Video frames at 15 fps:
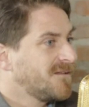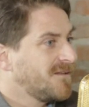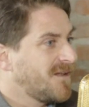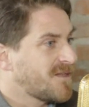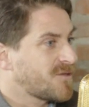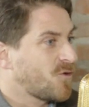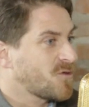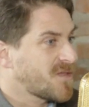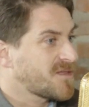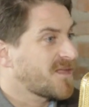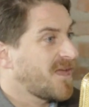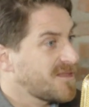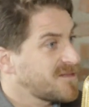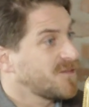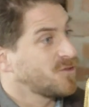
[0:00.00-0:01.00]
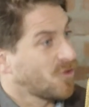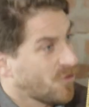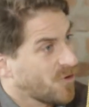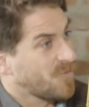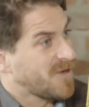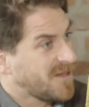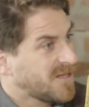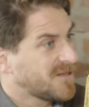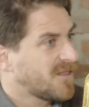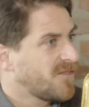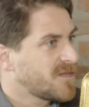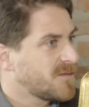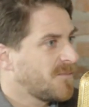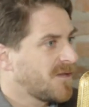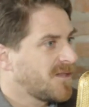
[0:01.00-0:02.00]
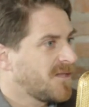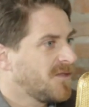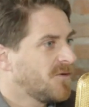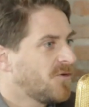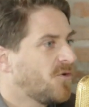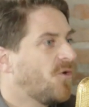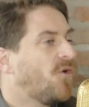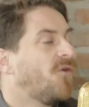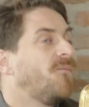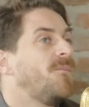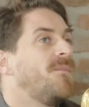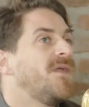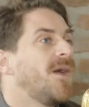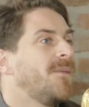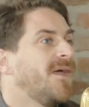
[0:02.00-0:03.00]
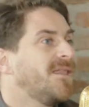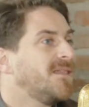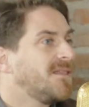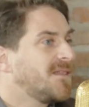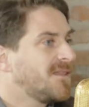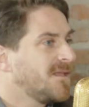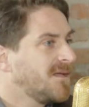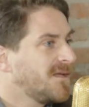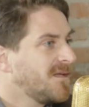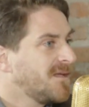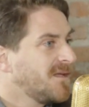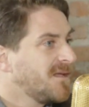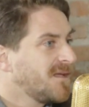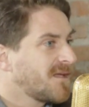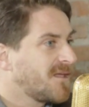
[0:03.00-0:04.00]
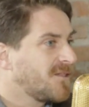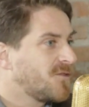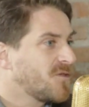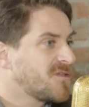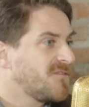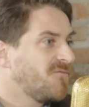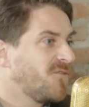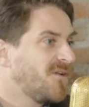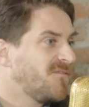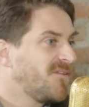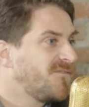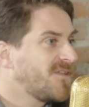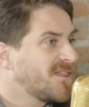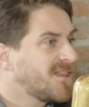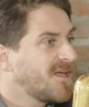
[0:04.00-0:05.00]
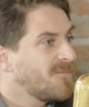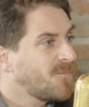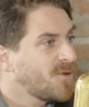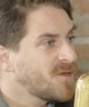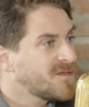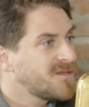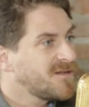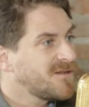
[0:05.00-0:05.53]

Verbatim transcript: las cosas que hacen todos los militantes de ese partido, obviamente, entonces vuelve el Frente Amplio a ser,